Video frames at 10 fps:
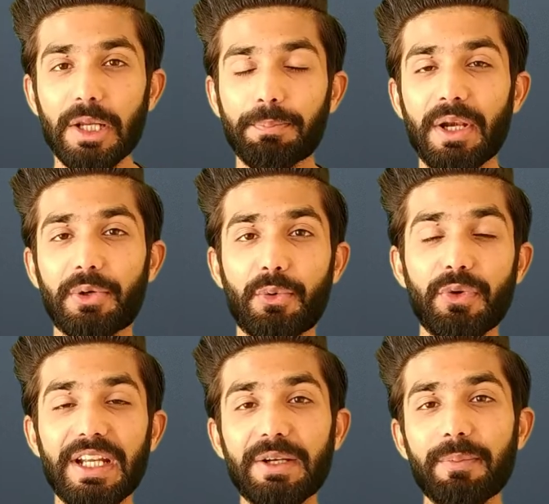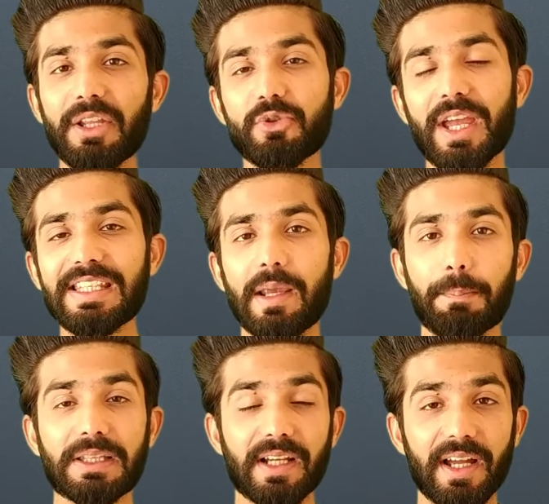ने अपने ट्वीट में जो है ये
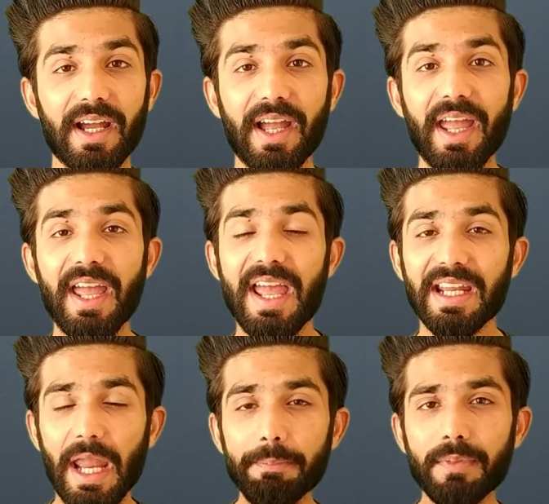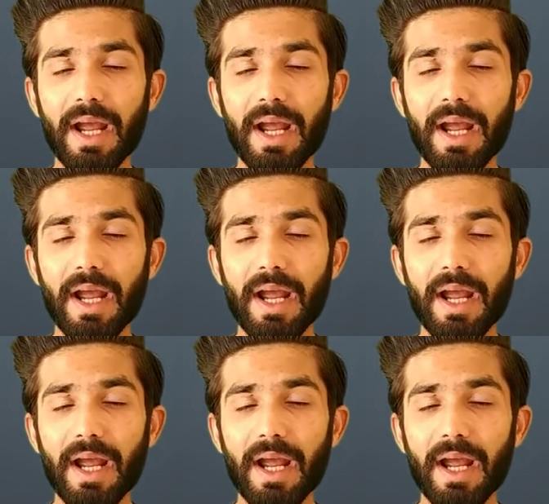बताया है कि हम